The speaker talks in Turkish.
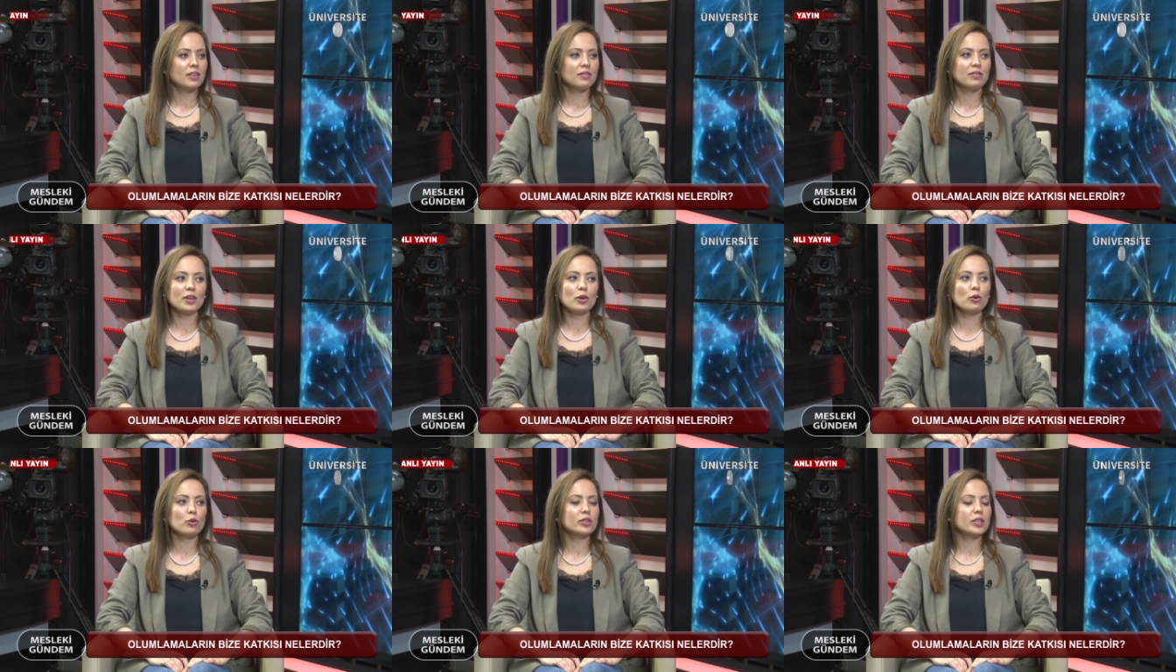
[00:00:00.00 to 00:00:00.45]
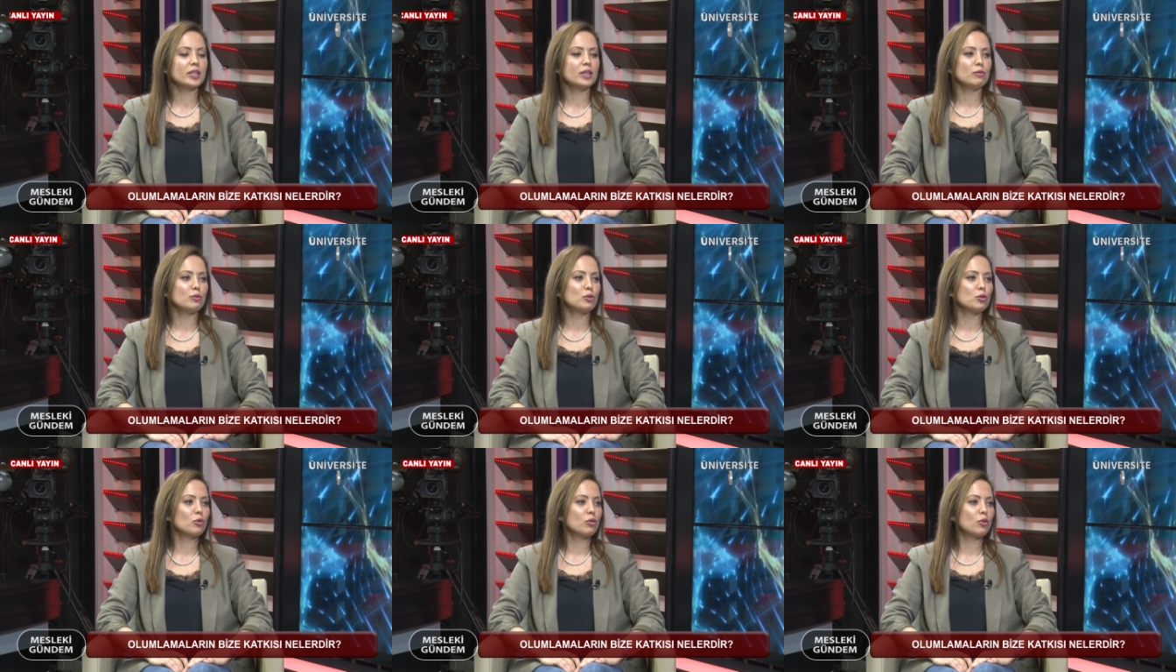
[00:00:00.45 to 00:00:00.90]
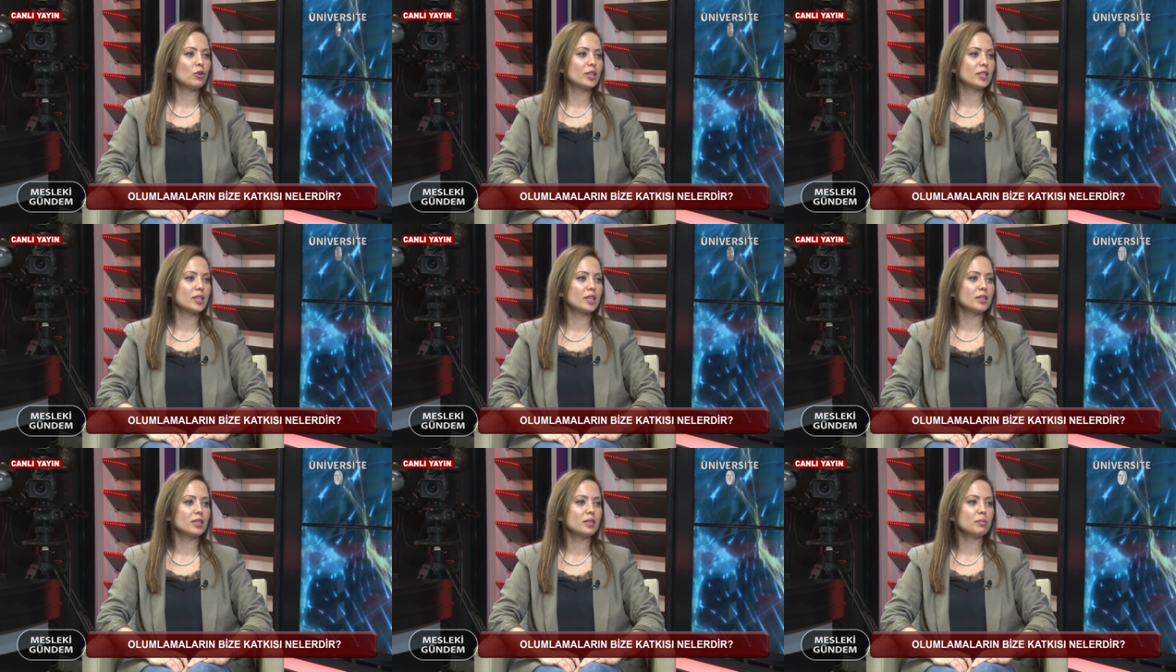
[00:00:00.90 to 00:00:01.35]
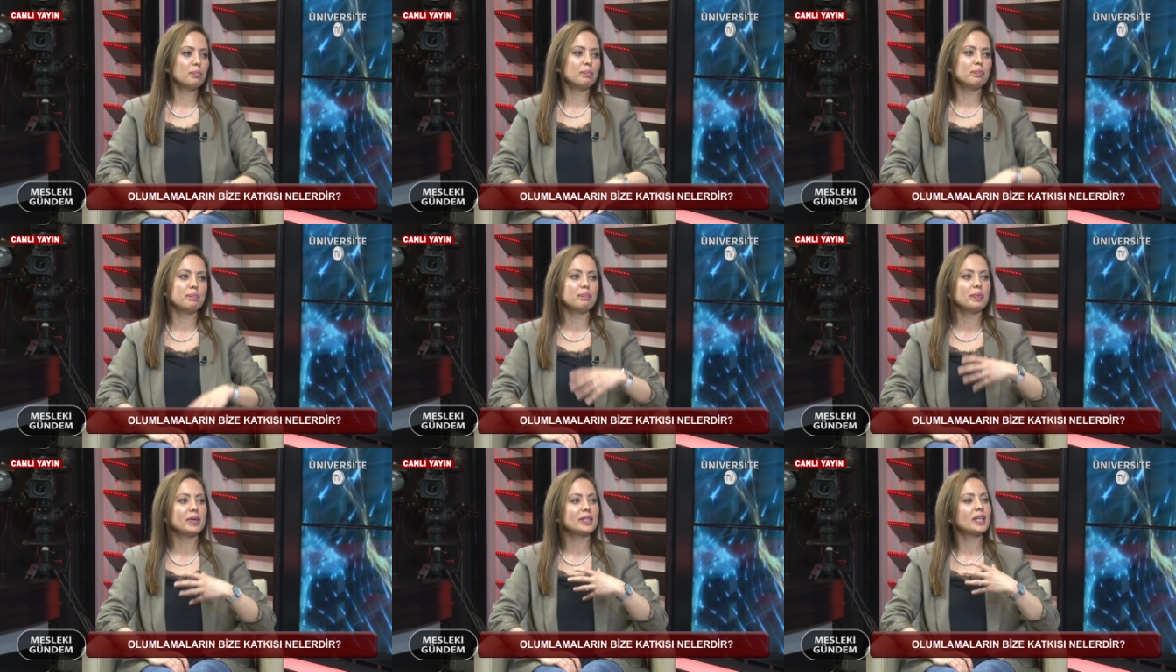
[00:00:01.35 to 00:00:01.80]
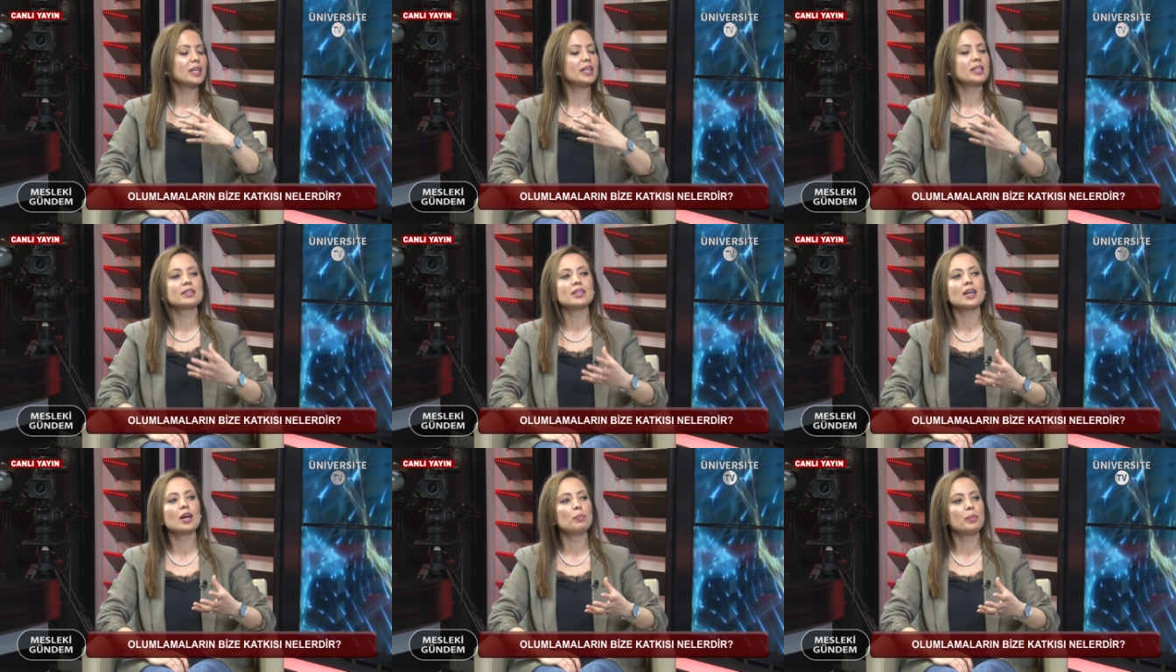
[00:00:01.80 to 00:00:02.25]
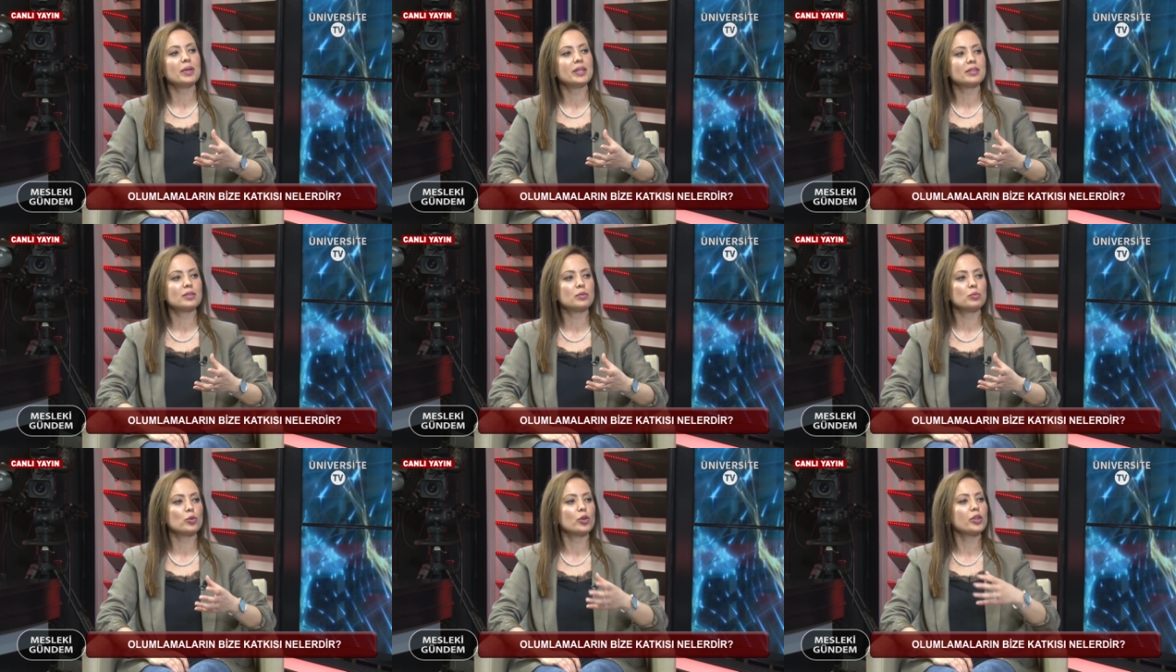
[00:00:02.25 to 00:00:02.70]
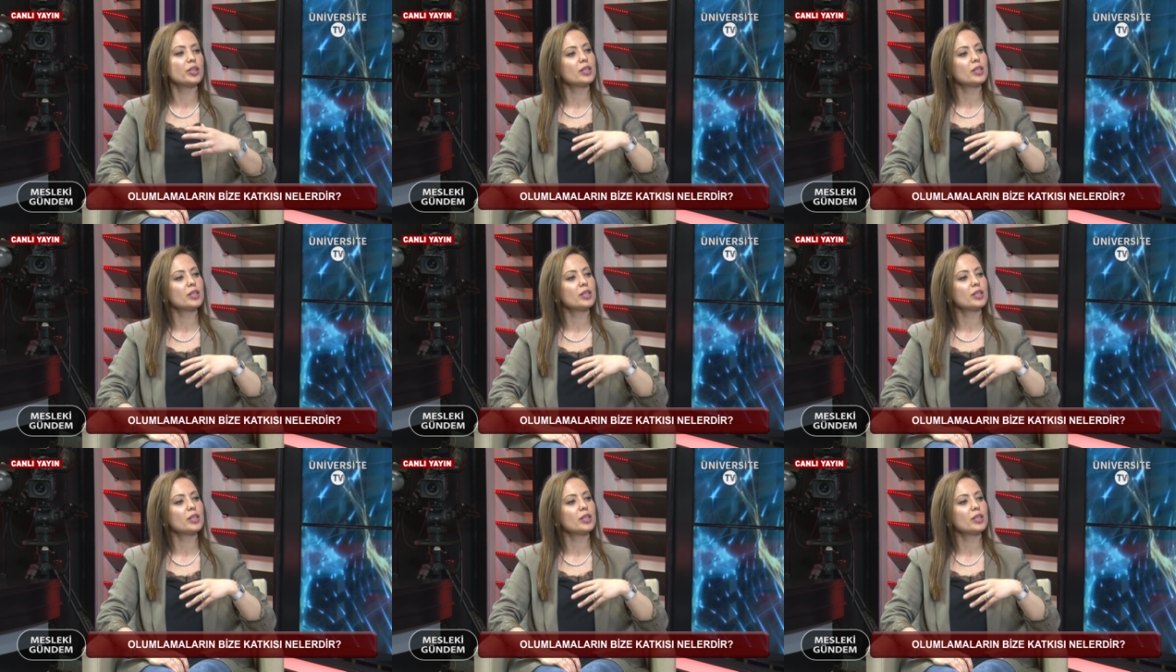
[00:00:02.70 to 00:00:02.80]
ve o televizyon kanalı bana hitap etmiyor